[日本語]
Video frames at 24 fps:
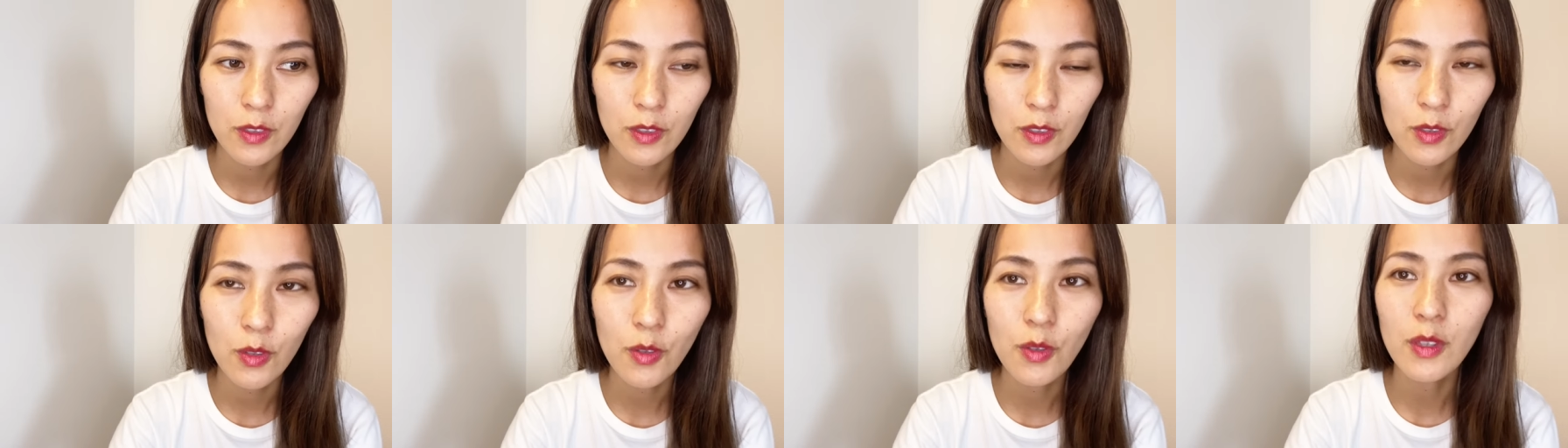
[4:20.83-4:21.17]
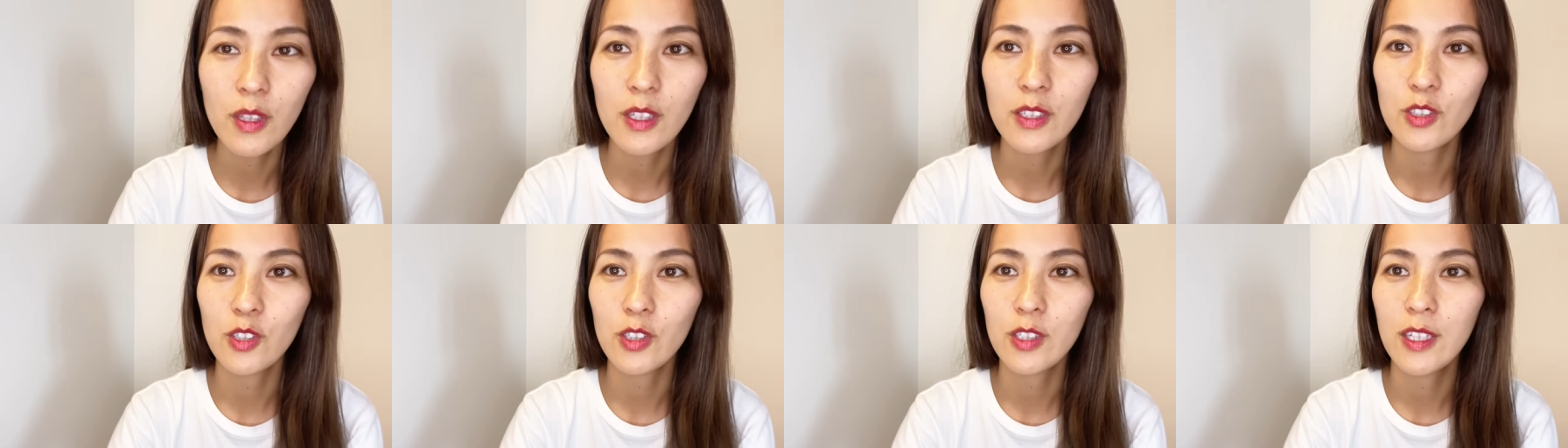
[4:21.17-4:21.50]
どん
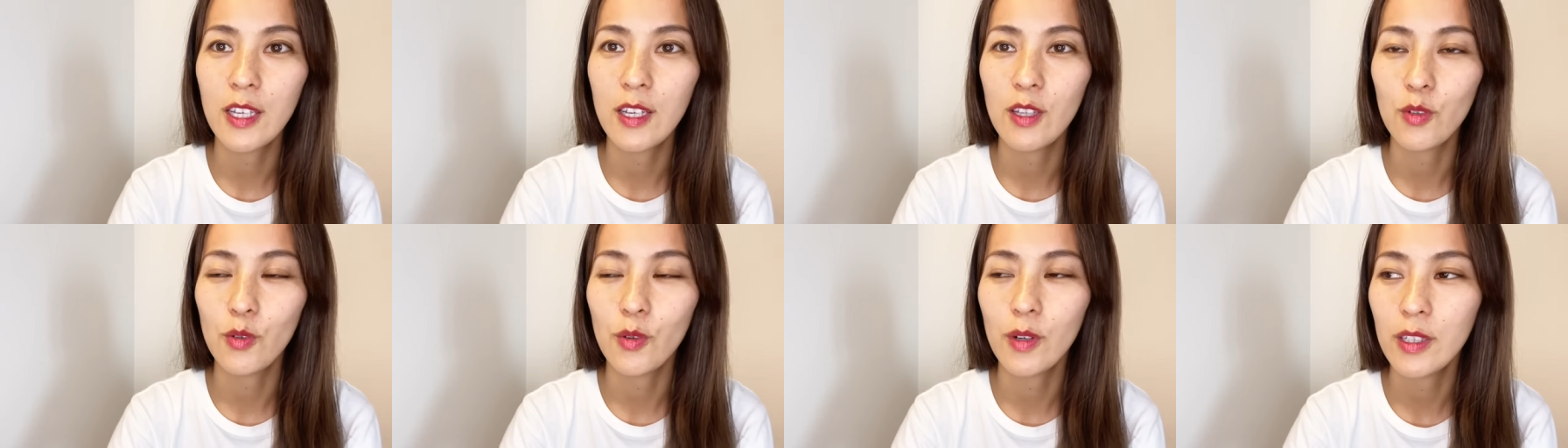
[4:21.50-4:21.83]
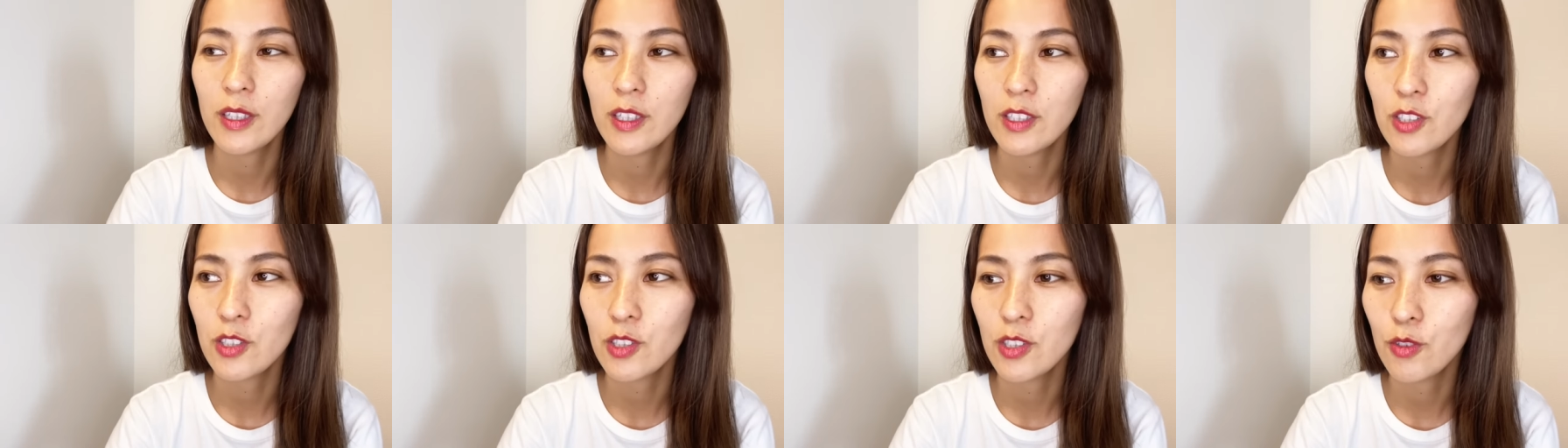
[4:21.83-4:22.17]
な女性とお
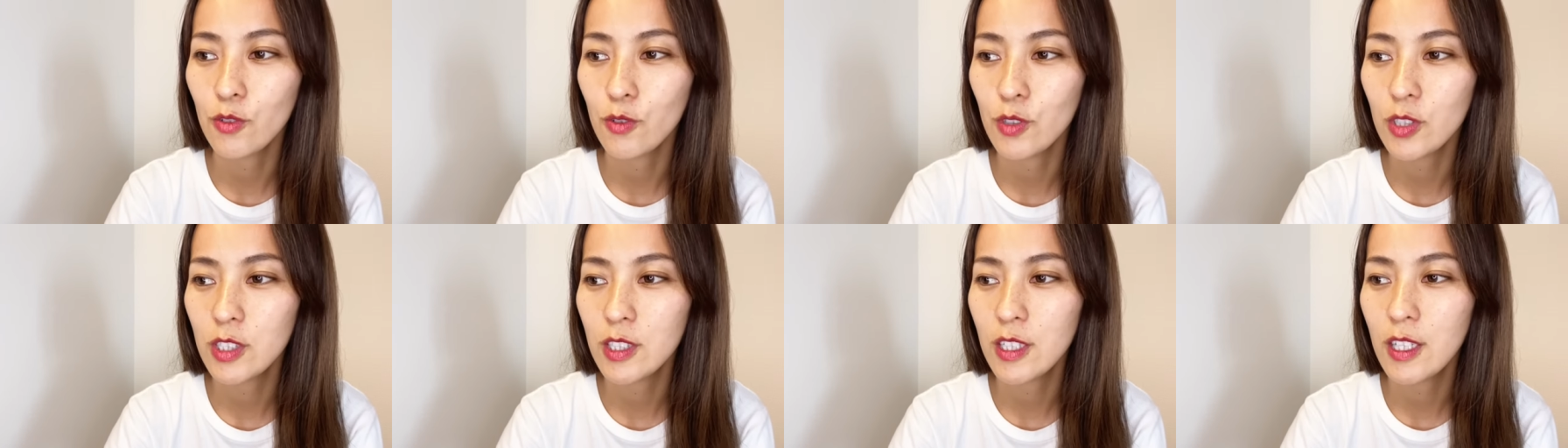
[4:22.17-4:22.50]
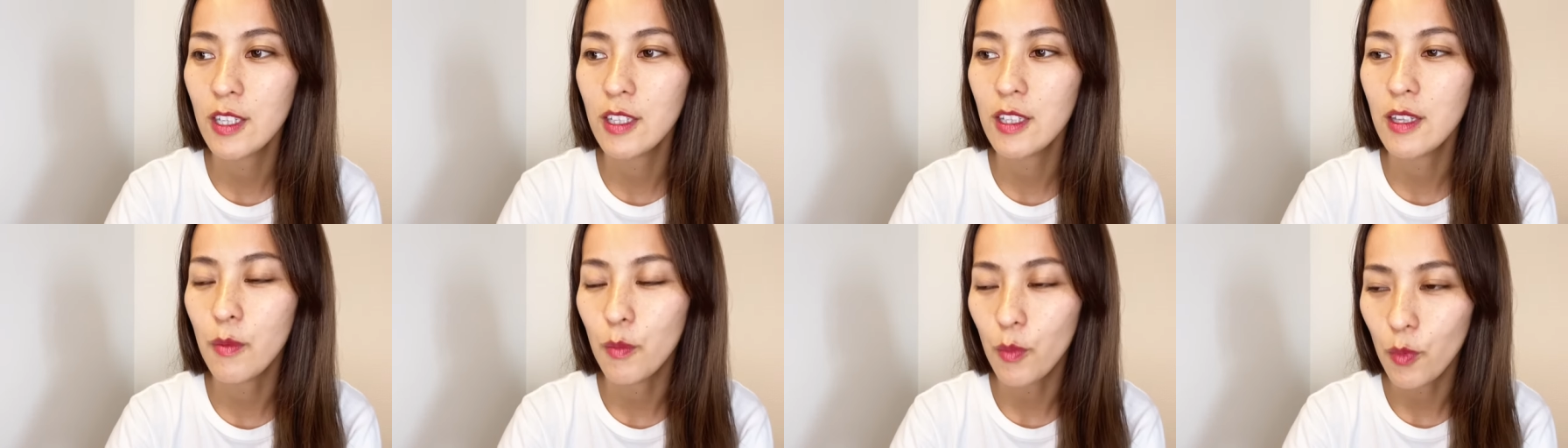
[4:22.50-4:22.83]
話をして
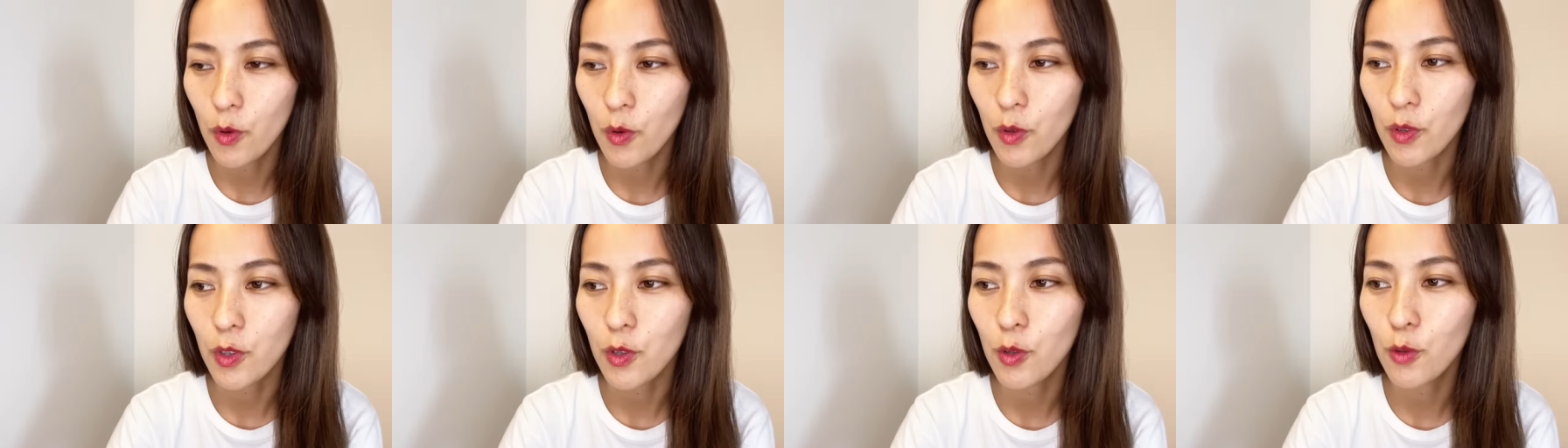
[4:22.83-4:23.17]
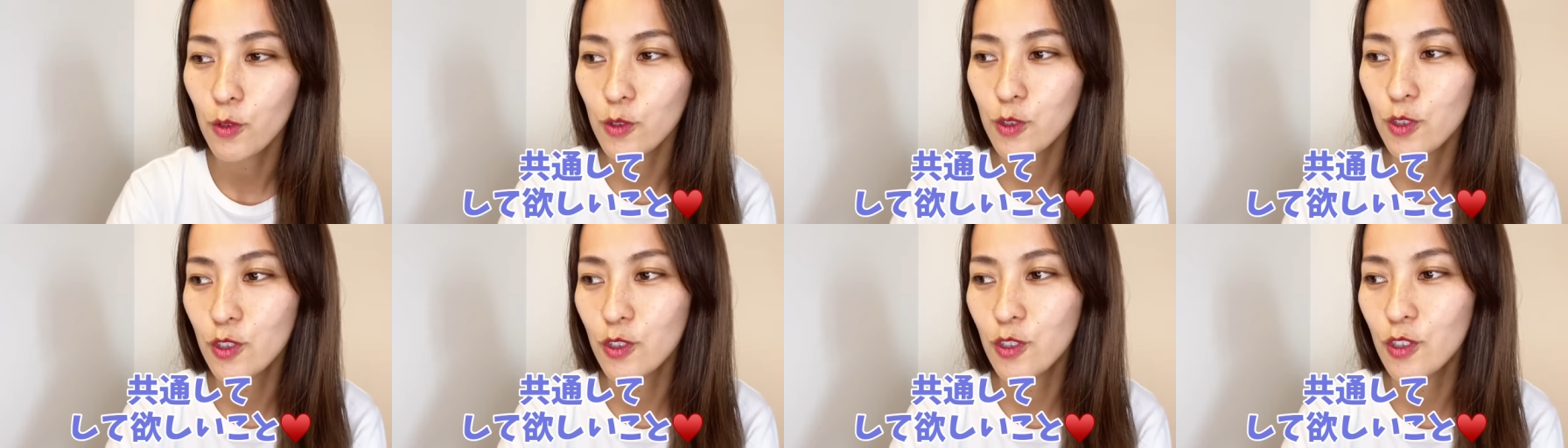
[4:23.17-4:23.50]
いても
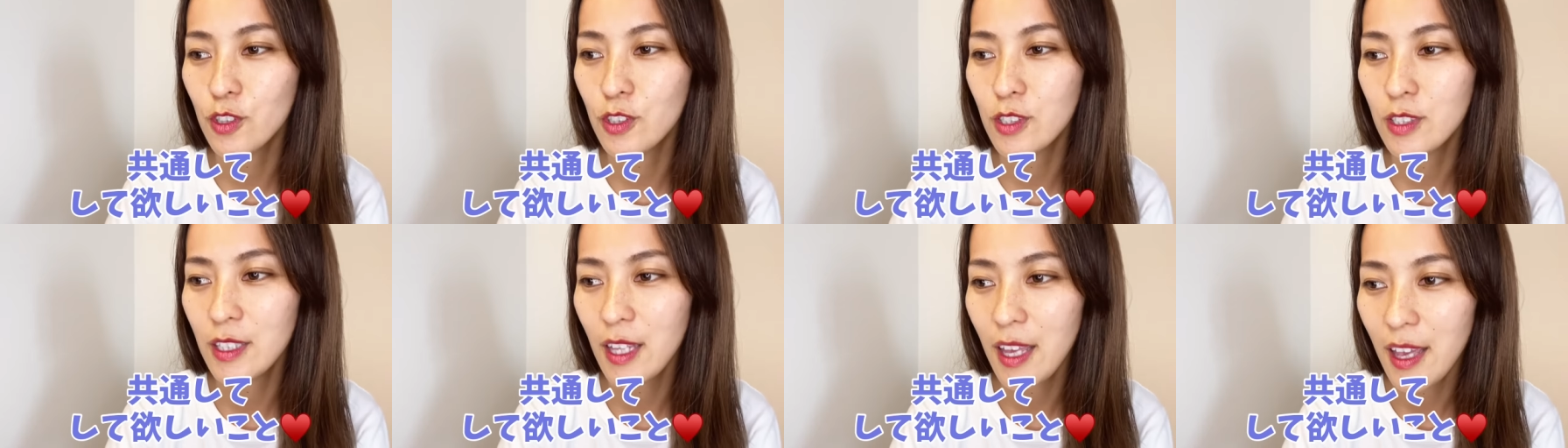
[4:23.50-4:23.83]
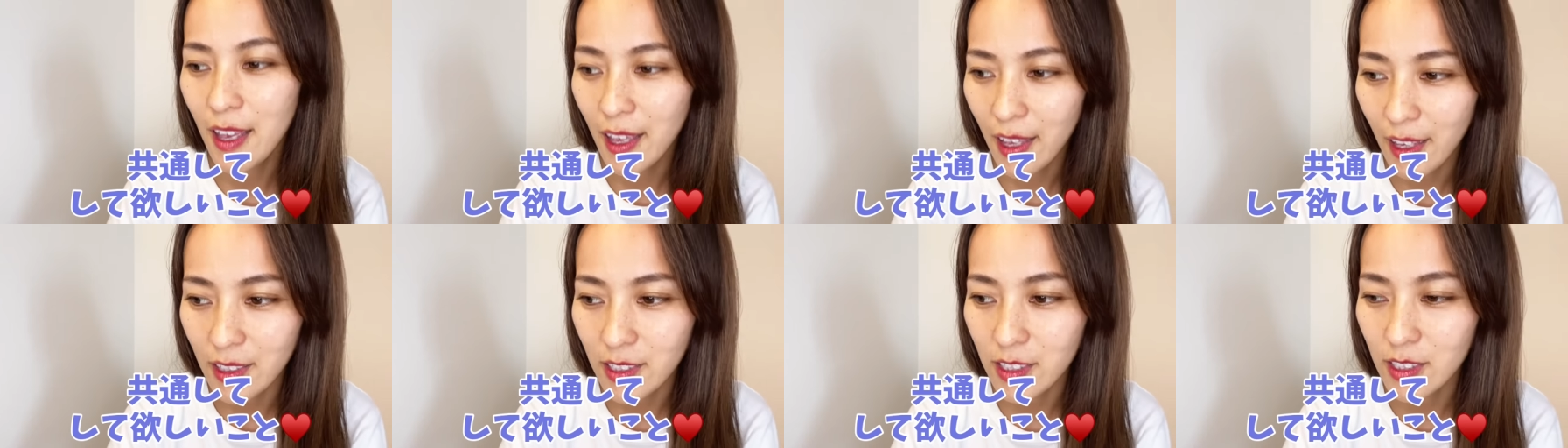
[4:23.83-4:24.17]
共通し
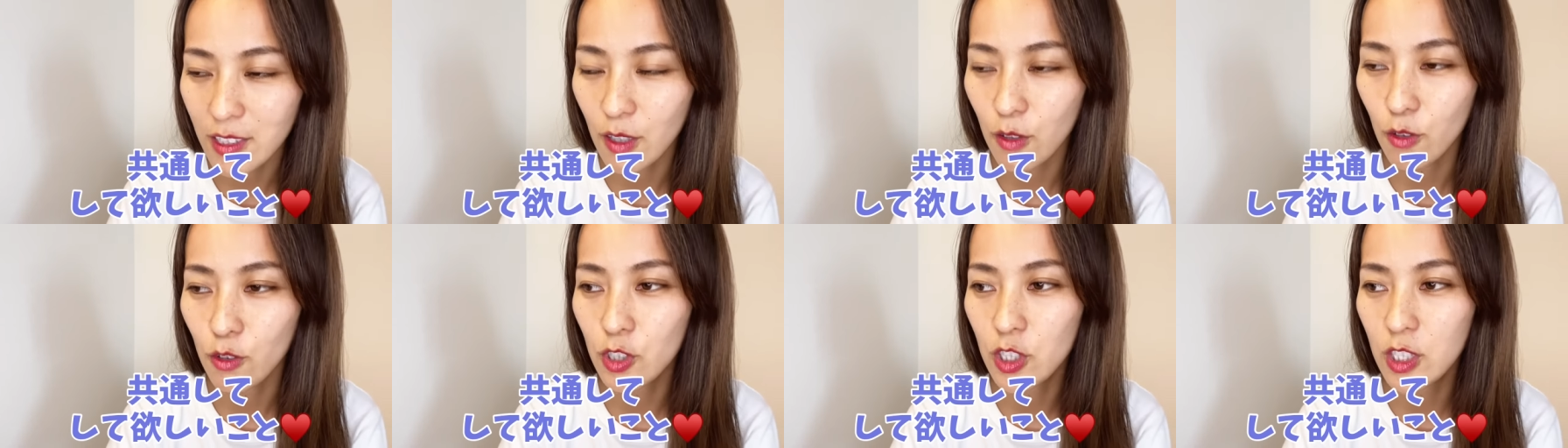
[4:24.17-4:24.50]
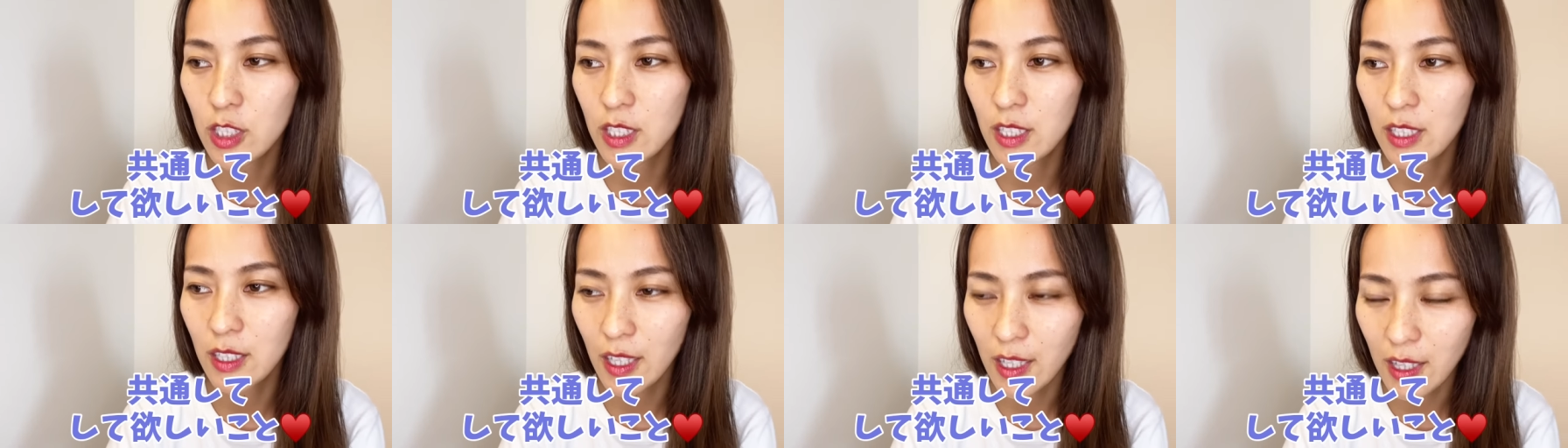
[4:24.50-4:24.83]
てしてほ
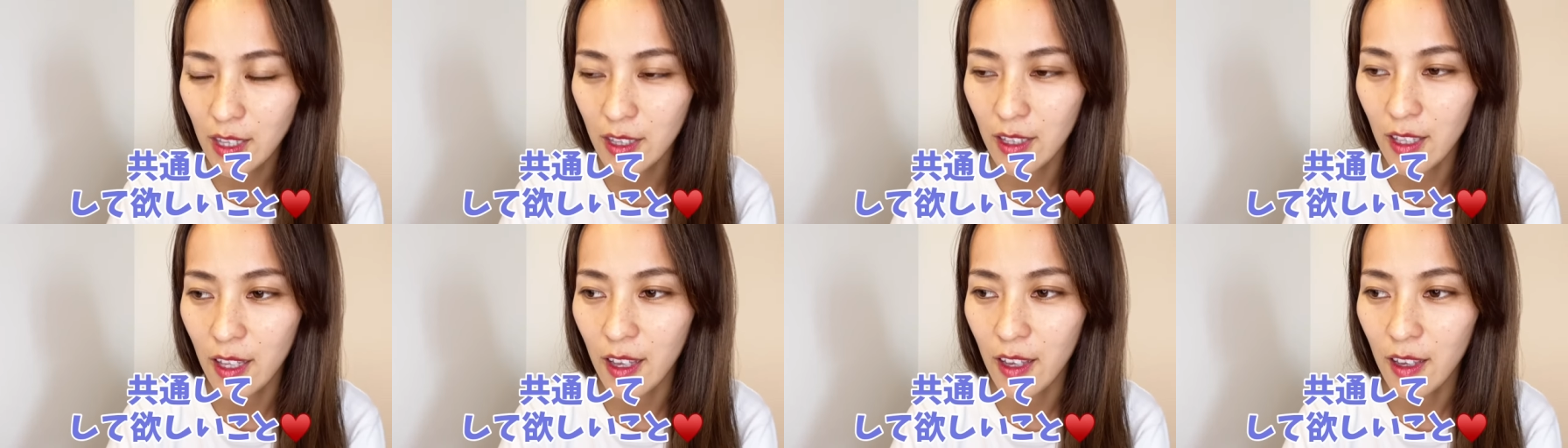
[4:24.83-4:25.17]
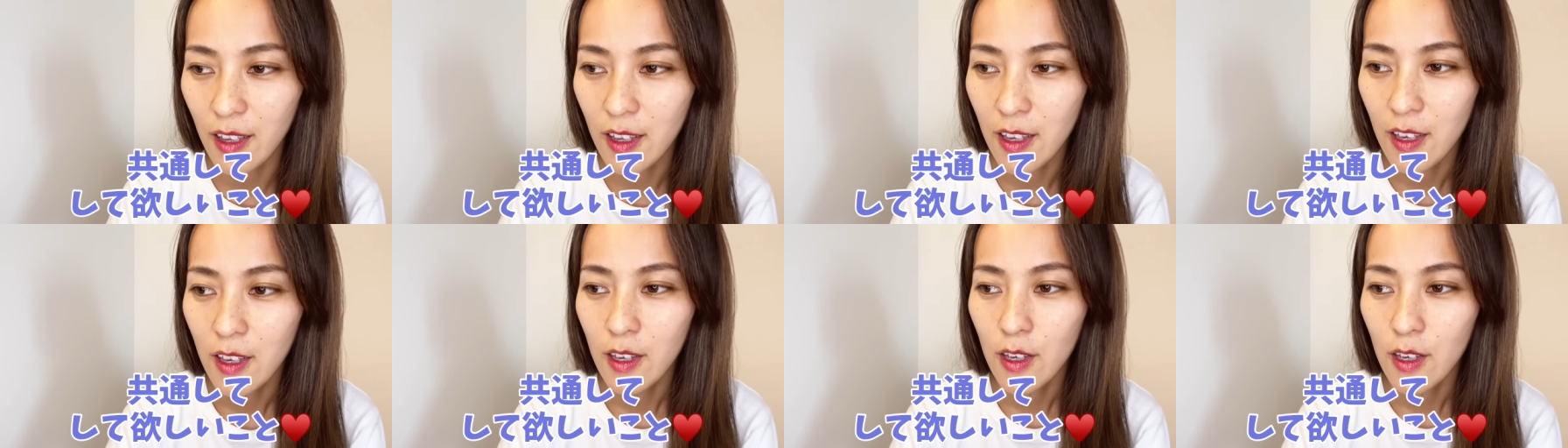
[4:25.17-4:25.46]
しいなって